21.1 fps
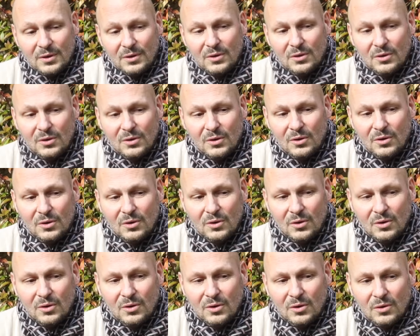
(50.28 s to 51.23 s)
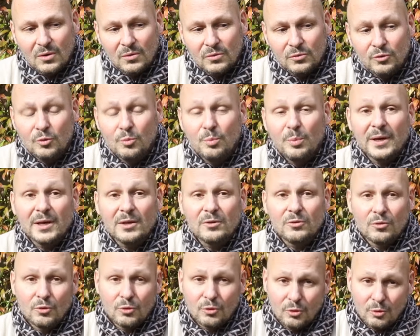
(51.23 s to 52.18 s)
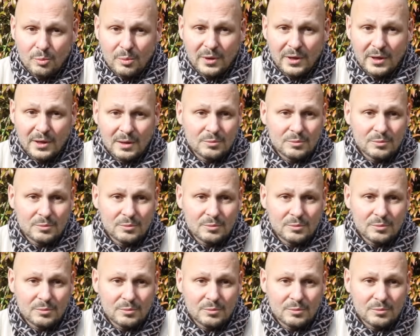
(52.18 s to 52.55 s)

Euh, une perte de repère